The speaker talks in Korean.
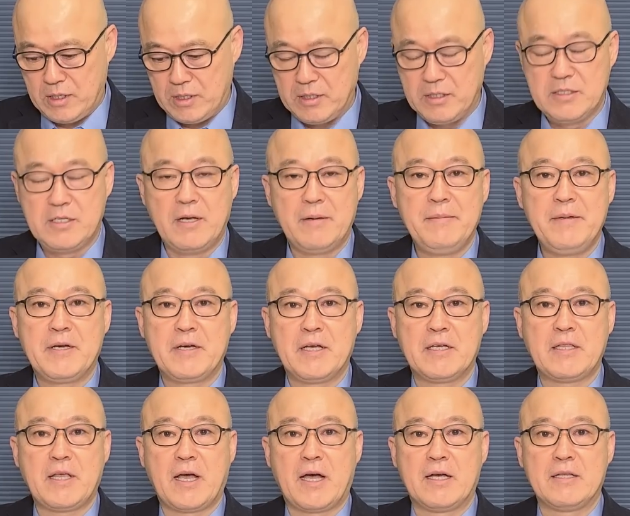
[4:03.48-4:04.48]

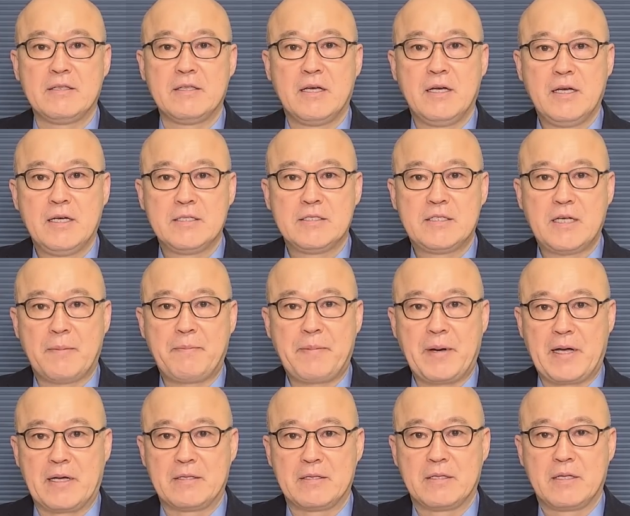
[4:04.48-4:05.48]
이재명에 대한
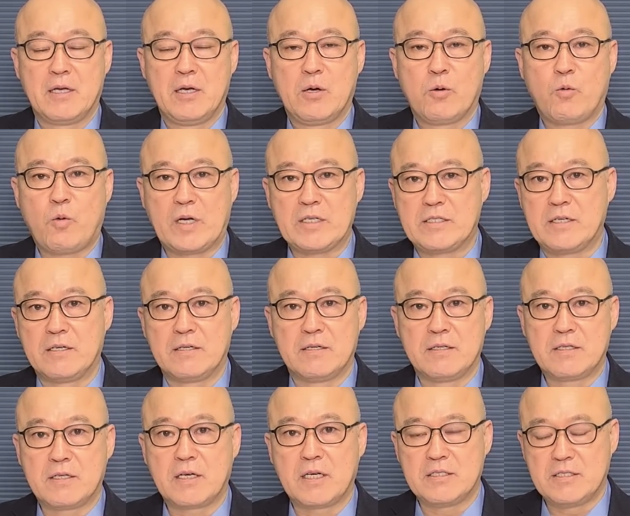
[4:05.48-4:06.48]
재판, 과정
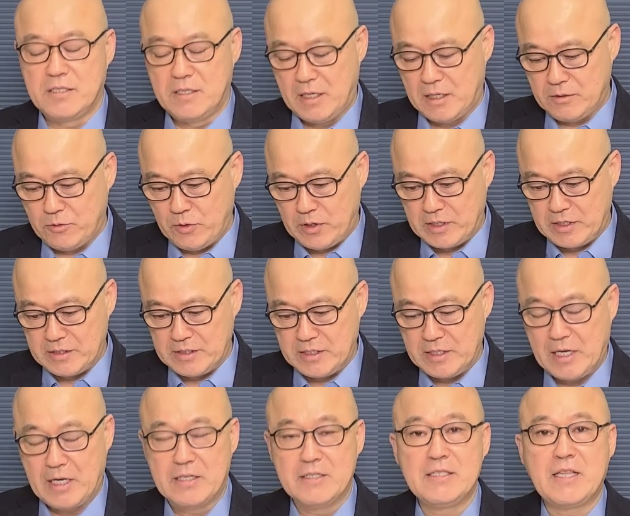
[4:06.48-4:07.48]
어떻게 진행될
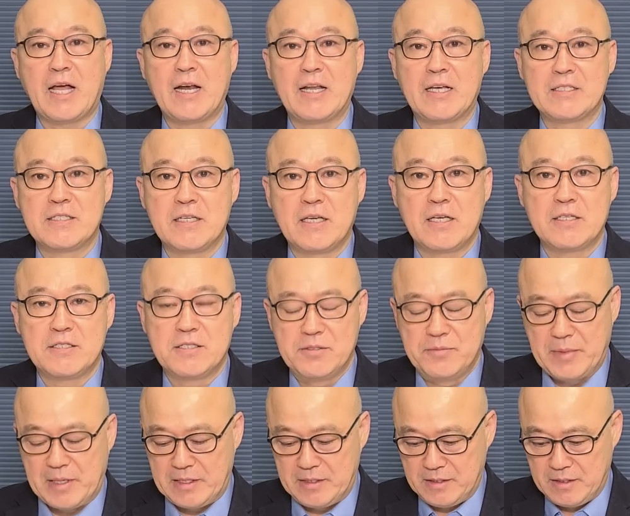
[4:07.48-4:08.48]
것인가는
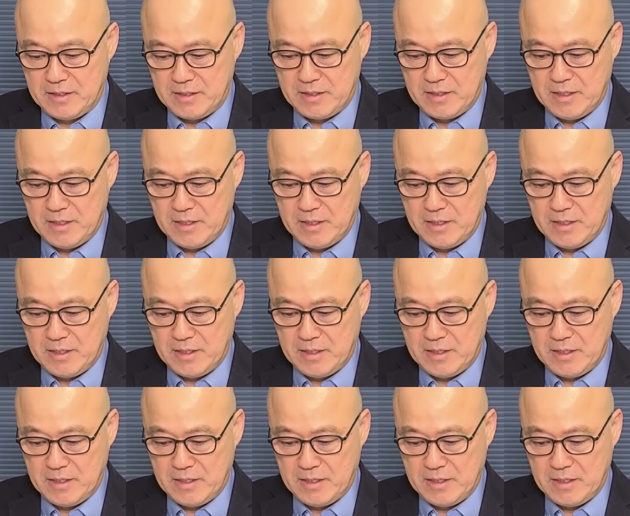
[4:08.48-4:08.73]
달라지겠지만